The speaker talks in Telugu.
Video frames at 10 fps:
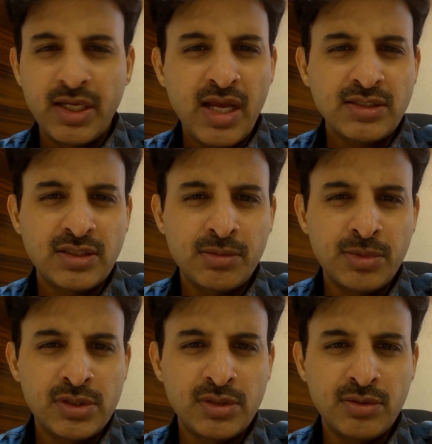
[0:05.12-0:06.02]
గ్యాస్
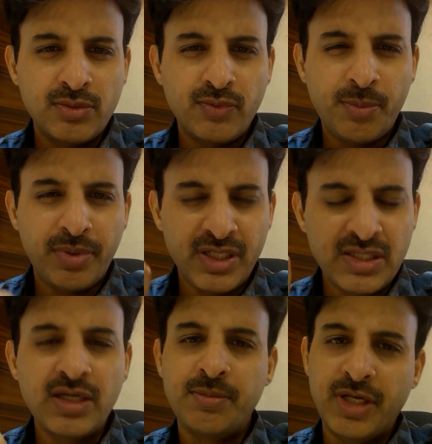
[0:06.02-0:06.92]
ట్రబుల్స్
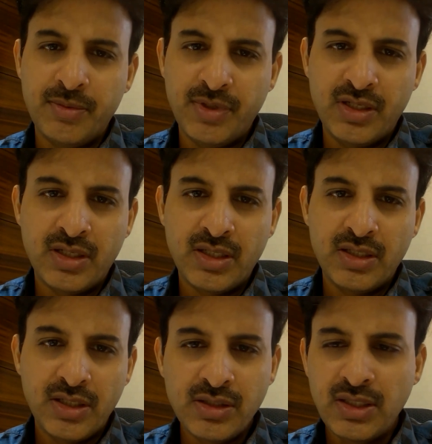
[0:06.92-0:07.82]
విపరీతంగా పెరిగిపోయినాయి అండి
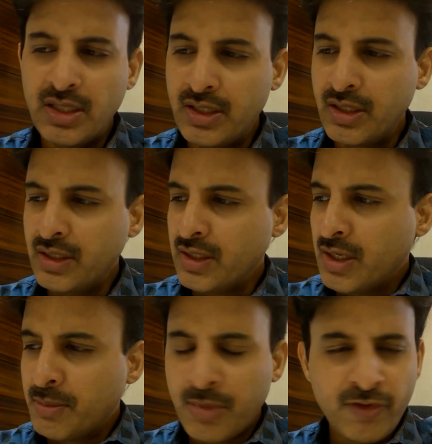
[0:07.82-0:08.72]
ఎందుకనంటే
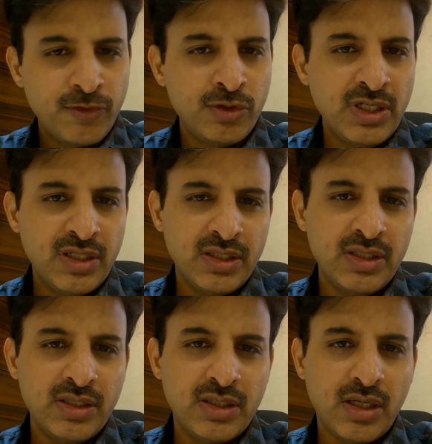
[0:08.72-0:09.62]
మన ఫుడ్ అనేది
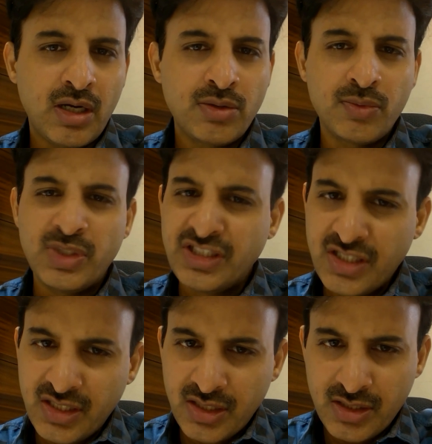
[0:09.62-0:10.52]
అటు
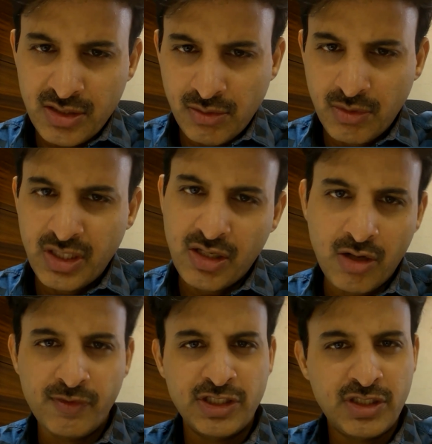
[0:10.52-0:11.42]
వెజిటేరియన్ తీసుకోండి
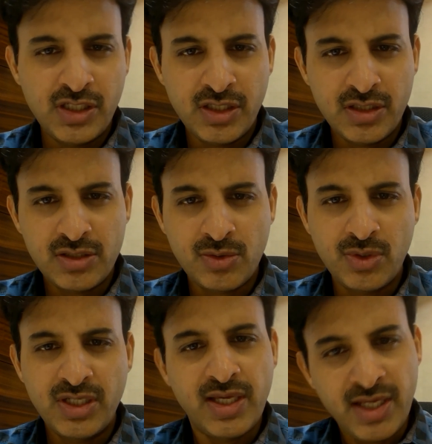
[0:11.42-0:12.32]
నాన్ వెజిటేరియన్
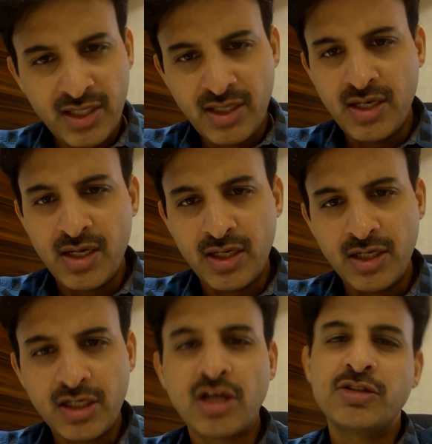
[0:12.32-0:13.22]
తీసుకోండి ఏదైనా
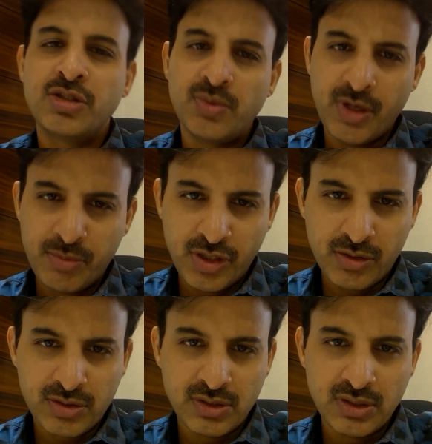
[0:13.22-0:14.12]
కానీ కలుషితం అయిపోయి
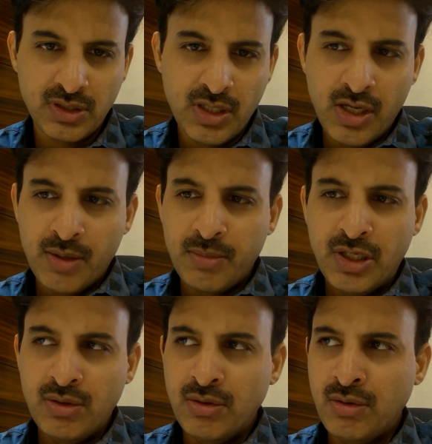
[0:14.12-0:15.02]
వస్తుంది
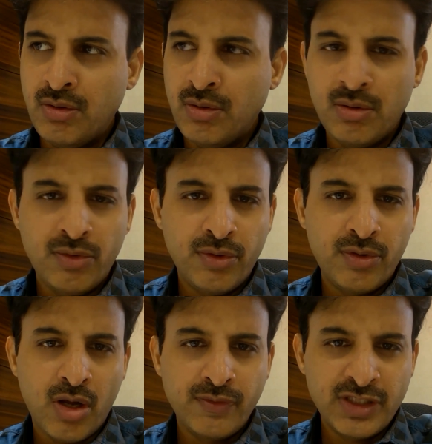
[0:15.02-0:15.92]
మీరు
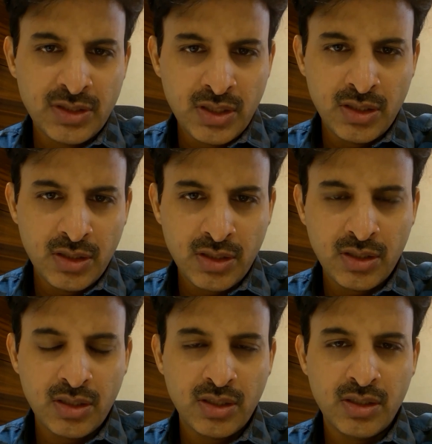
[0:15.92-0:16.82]
నాన్ వెజ్ తీ
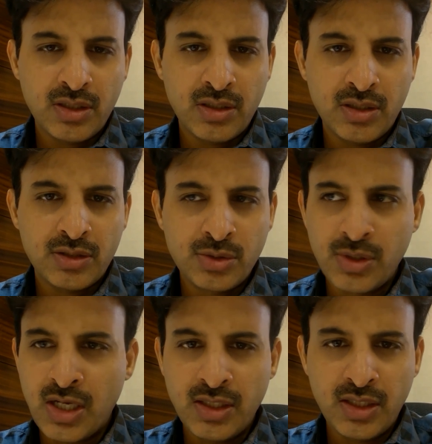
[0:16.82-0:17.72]

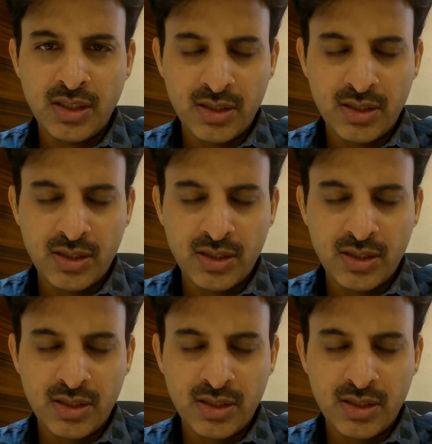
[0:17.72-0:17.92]
చూడాలి